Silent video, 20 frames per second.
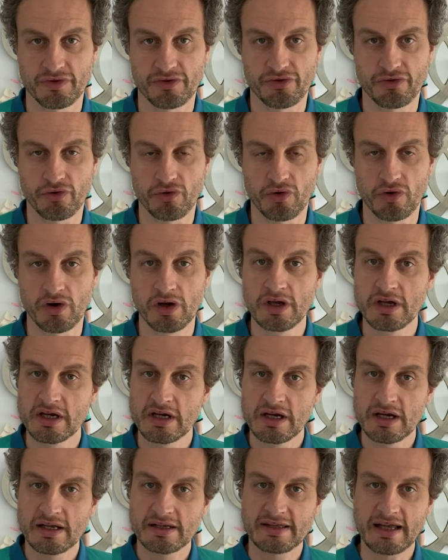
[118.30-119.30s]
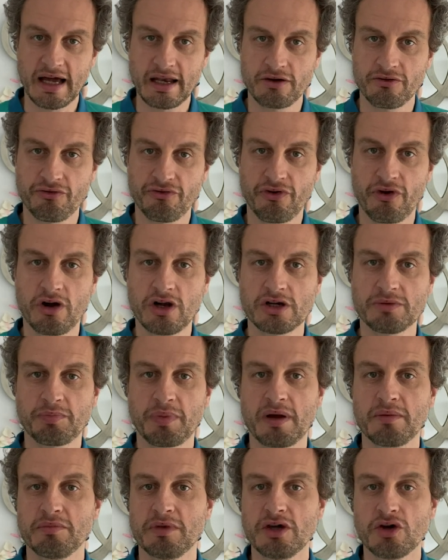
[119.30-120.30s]
So. Dann folgt
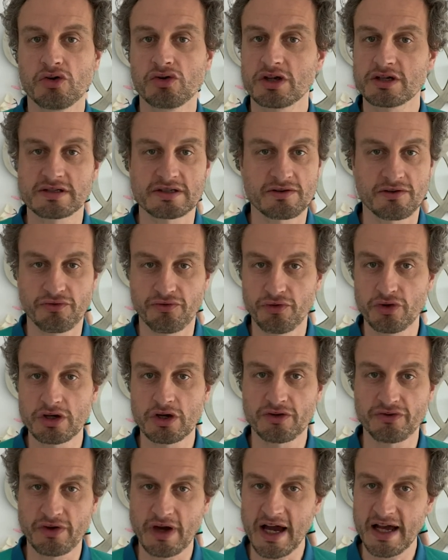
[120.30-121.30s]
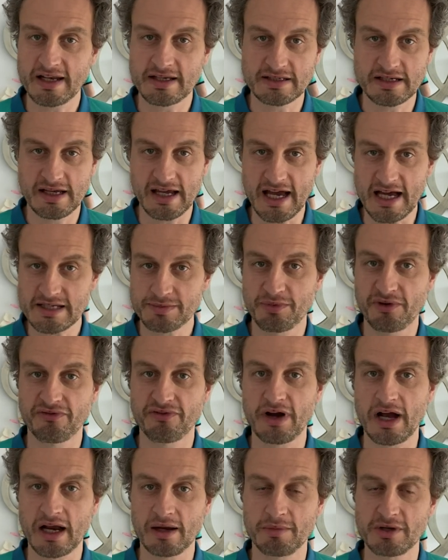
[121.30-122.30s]
bei mir, und das führe ich auch so ein, dass ich erstmal
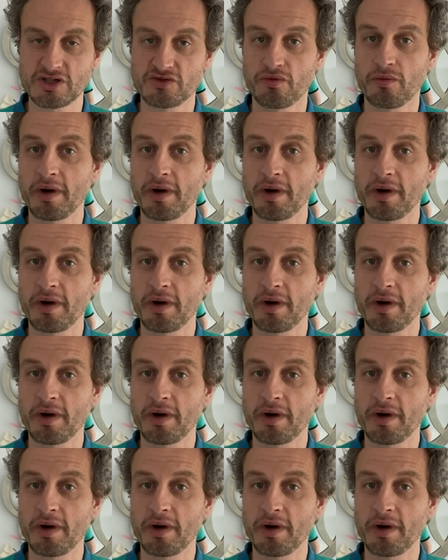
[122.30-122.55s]
frage, Mensch,